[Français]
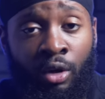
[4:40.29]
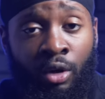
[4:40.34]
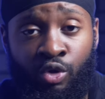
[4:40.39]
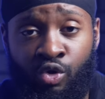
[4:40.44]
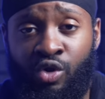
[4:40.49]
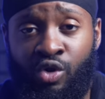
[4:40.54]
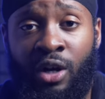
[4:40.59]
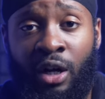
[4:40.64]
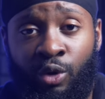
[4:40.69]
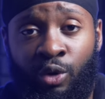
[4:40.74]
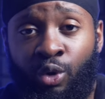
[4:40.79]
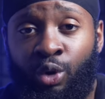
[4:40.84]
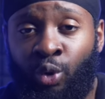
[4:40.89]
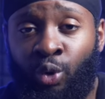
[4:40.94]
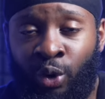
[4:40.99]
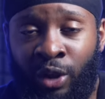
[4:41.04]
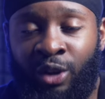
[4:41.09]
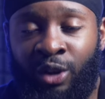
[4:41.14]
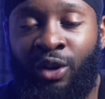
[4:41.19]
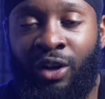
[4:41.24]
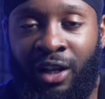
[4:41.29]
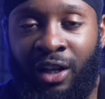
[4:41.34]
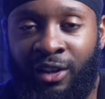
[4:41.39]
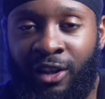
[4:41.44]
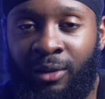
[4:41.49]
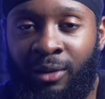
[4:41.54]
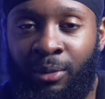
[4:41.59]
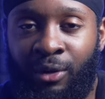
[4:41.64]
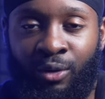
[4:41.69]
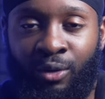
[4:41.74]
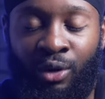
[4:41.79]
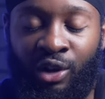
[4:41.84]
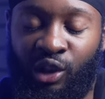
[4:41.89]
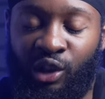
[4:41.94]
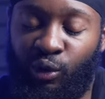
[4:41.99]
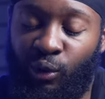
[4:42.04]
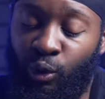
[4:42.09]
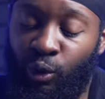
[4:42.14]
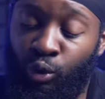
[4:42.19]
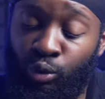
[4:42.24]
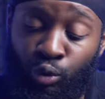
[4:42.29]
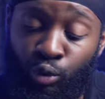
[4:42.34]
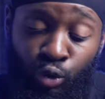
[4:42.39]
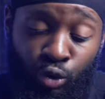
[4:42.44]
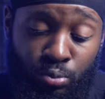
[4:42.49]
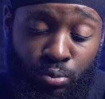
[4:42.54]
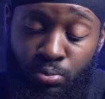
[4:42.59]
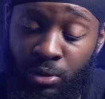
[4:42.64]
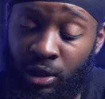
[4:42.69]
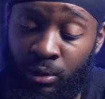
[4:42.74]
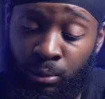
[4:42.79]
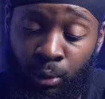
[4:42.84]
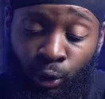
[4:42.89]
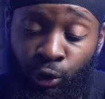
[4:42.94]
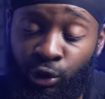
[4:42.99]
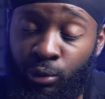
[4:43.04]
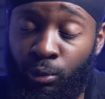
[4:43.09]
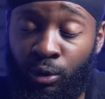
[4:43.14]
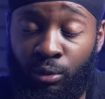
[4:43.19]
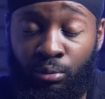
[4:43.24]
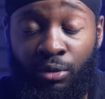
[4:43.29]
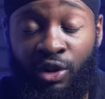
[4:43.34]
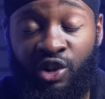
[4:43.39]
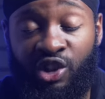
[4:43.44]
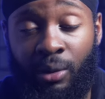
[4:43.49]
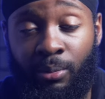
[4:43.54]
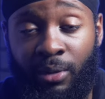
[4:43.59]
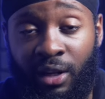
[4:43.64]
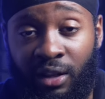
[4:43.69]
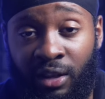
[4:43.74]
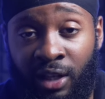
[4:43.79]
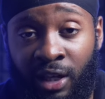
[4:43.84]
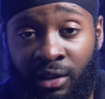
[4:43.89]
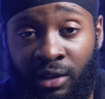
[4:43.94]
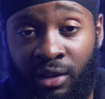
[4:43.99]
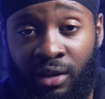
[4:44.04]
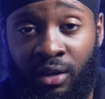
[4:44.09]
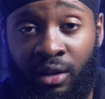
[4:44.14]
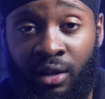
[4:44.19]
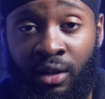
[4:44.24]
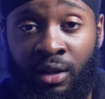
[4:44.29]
tu calcules ton net dans la tête parce qu'à chaque fois qu'on on met le brut, on ne met jamais le net.